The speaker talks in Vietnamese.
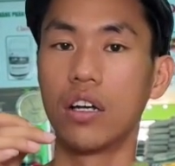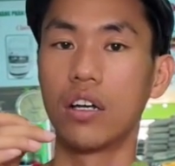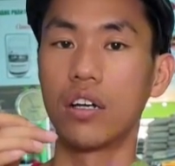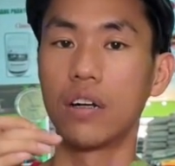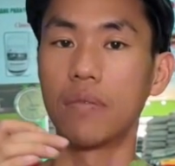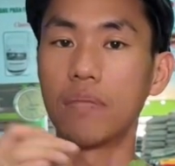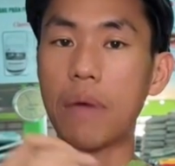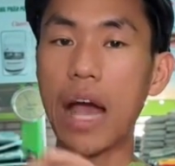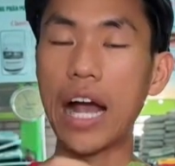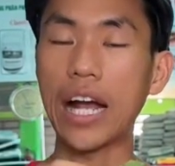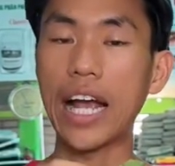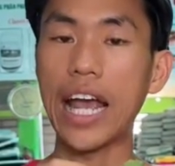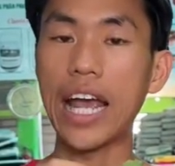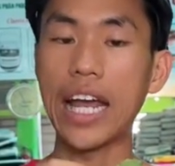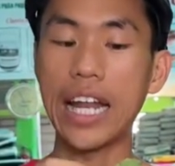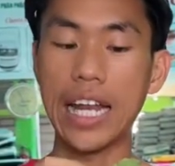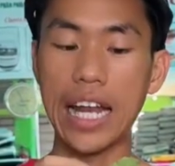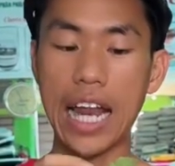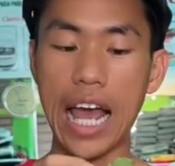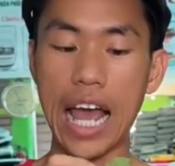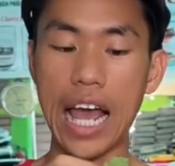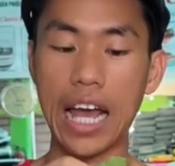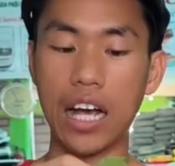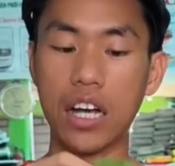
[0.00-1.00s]
bác ấy
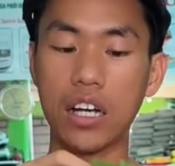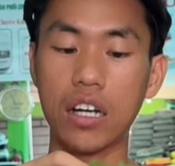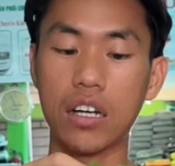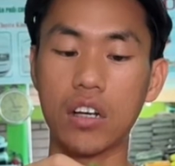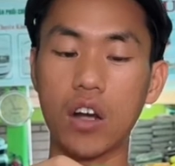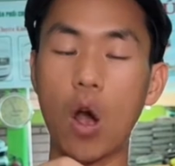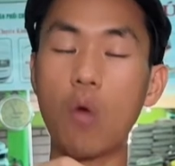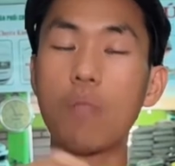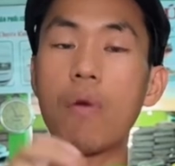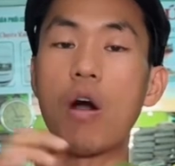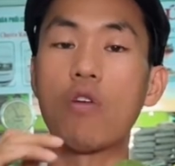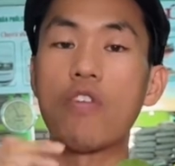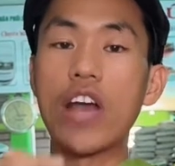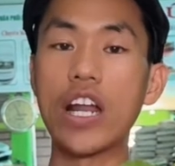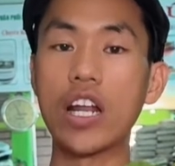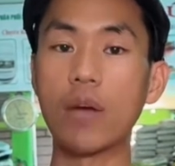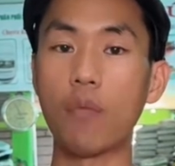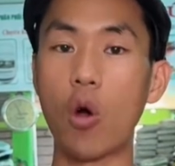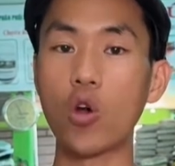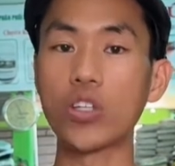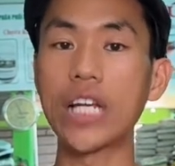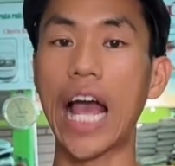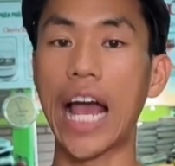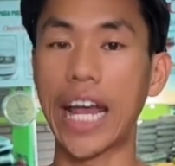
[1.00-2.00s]
là không bảo vệ được
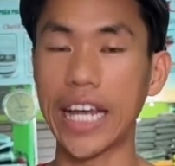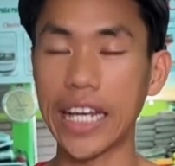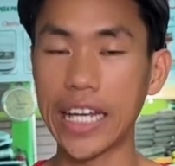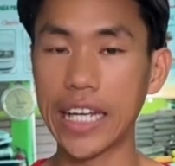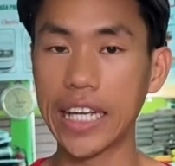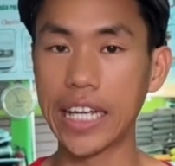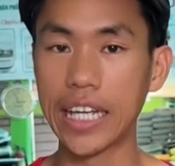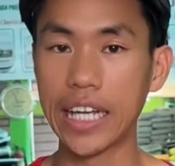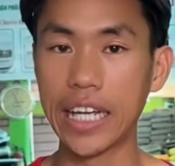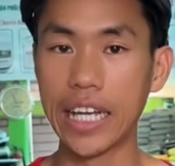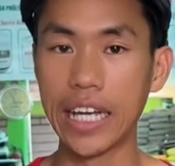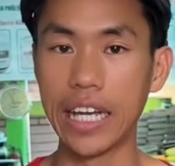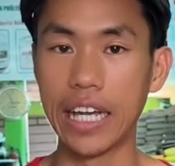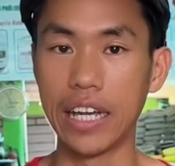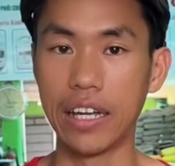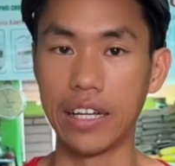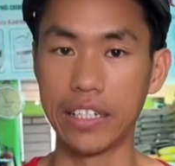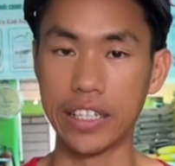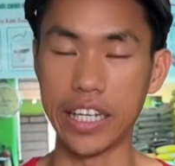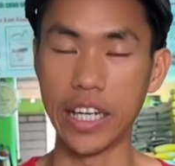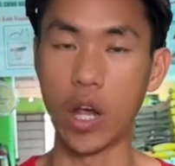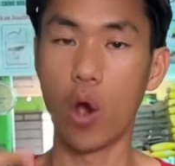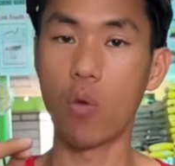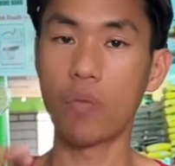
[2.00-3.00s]
cỏ nhảy
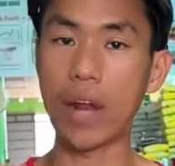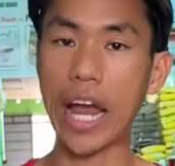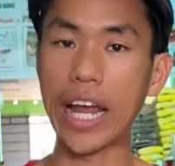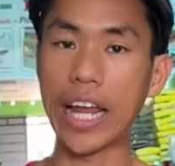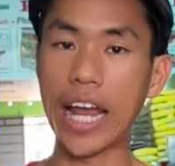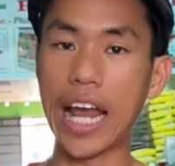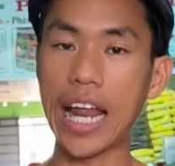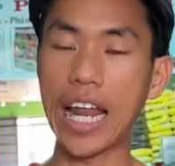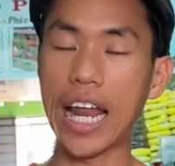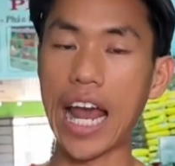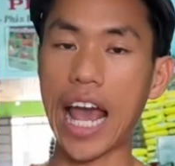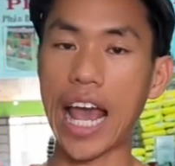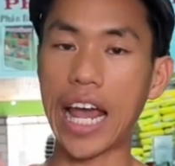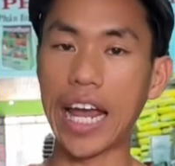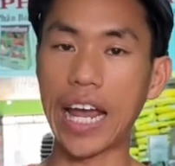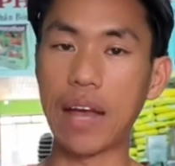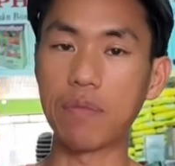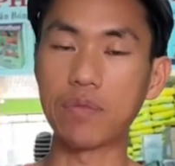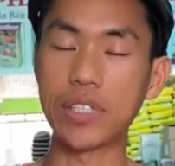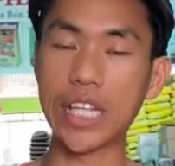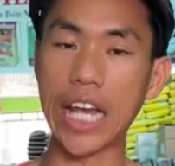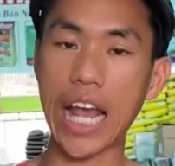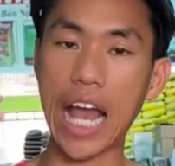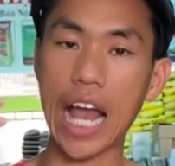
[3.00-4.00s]
thì hôm nay ấy là em
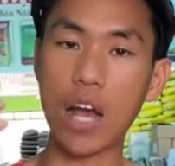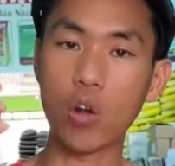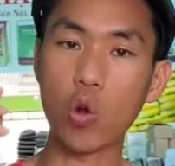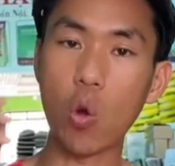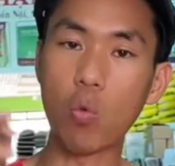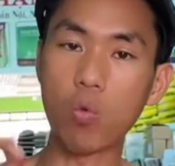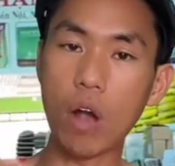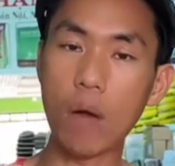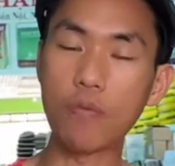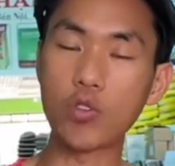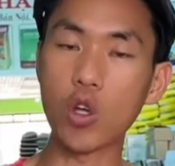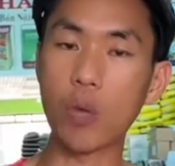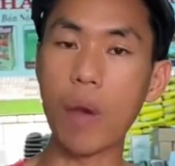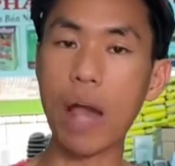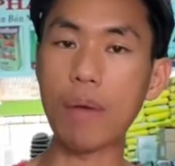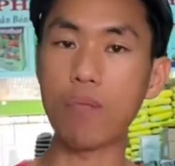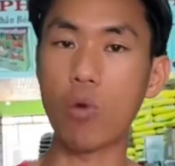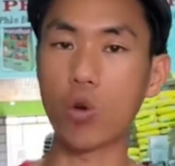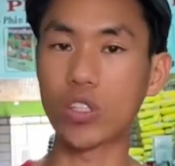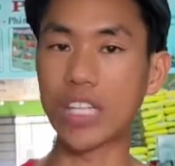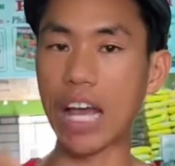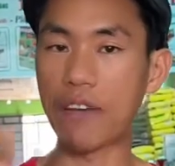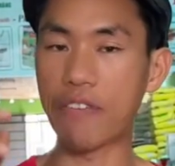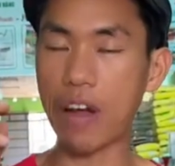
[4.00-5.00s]
sẽ cung cấp cho bác
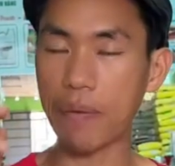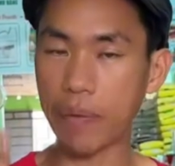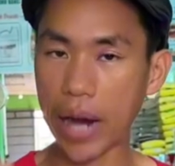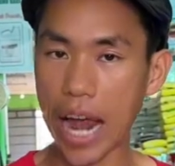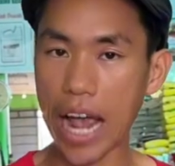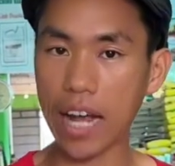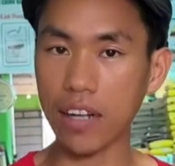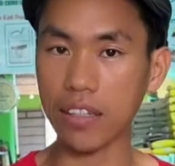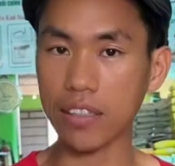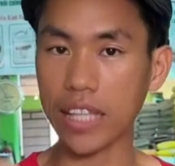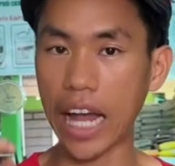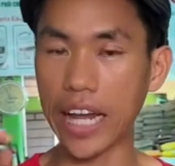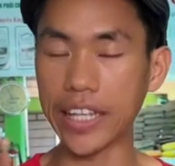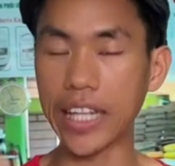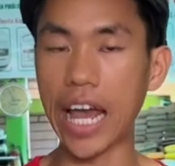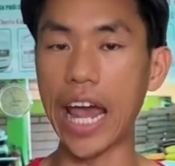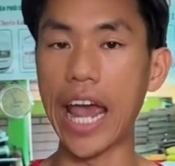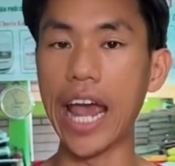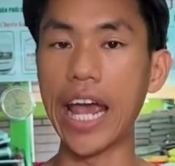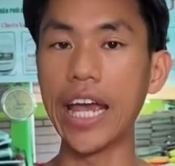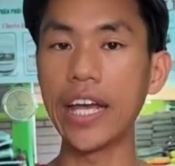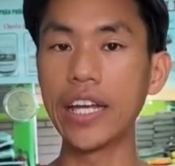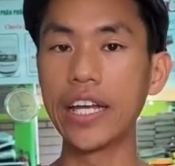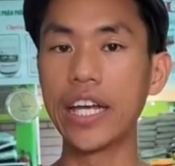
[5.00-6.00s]
một giải pháp khác thay
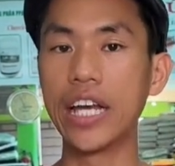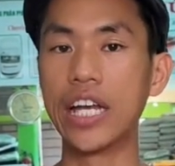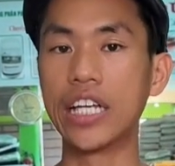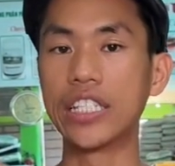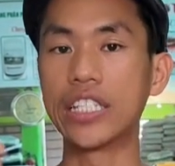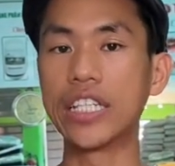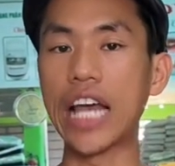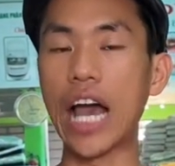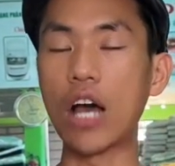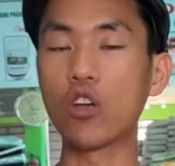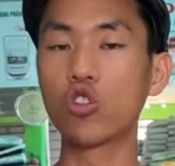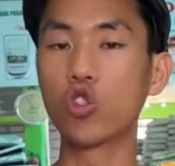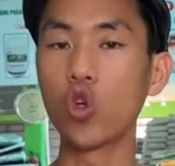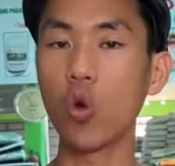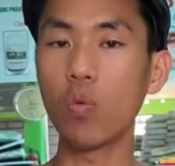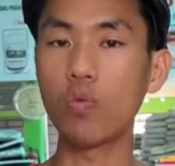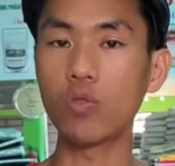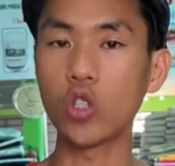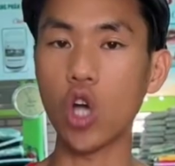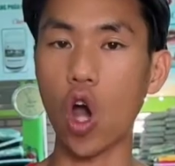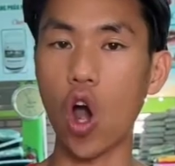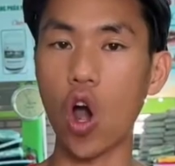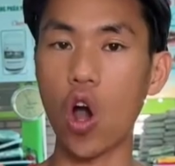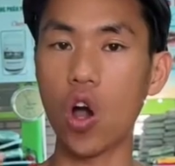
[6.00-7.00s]
thế sẽ giúp
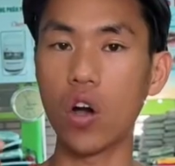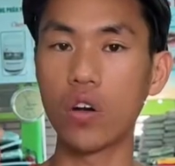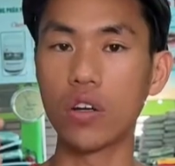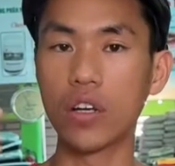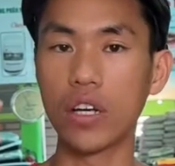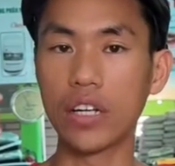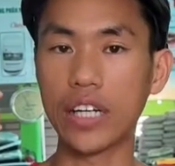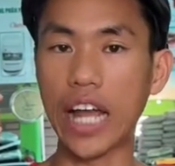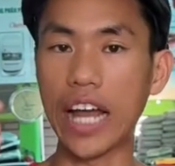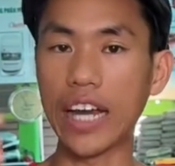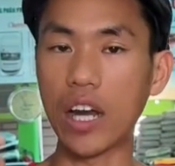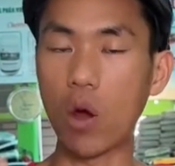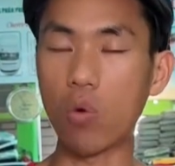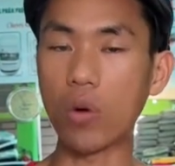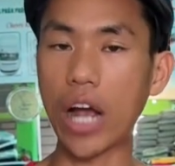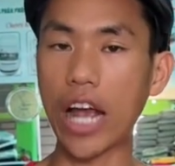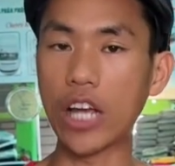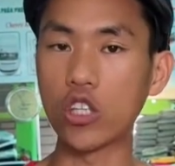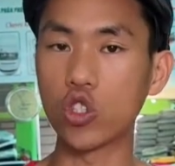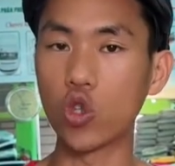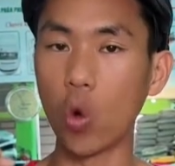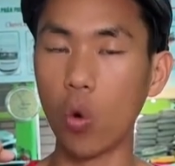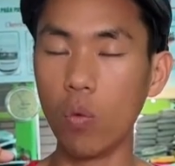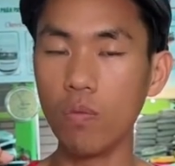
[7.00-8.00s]
cho cây rau cải
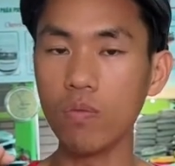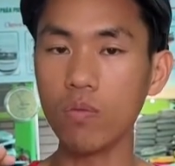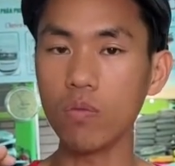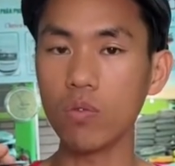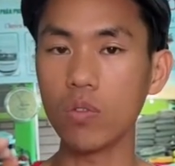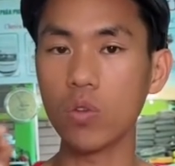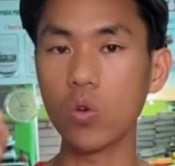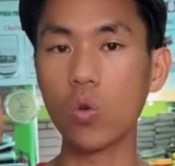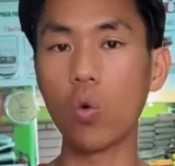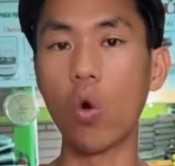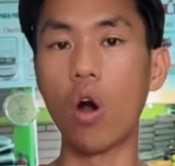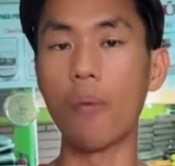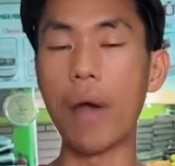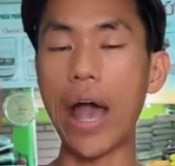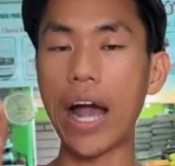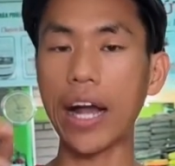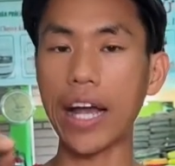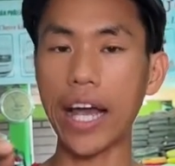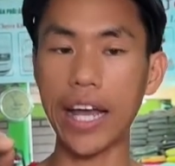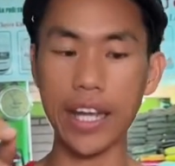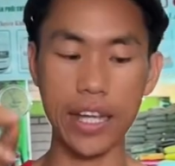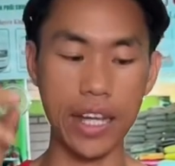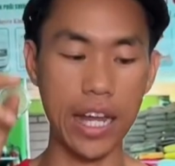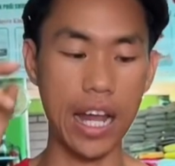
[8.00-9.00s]
rúm của bác
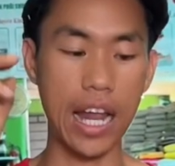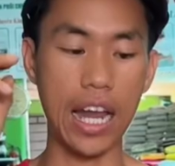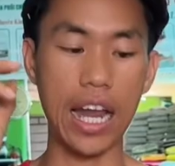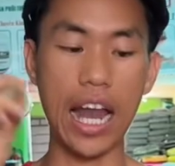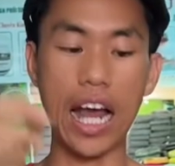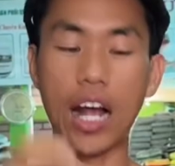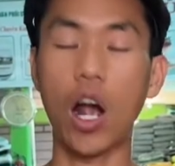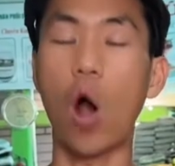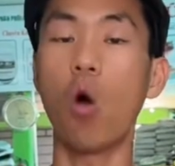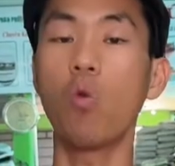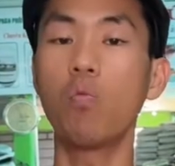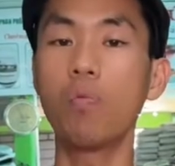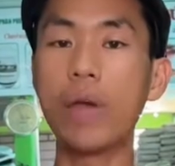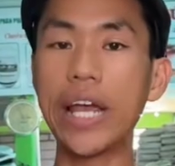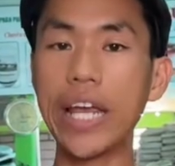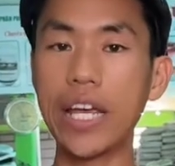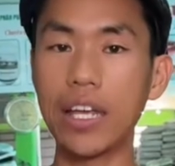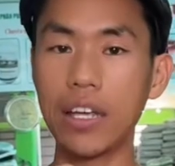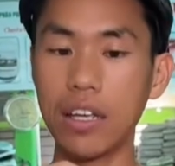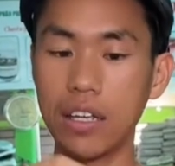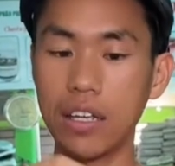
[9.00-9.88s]
ấy là không bị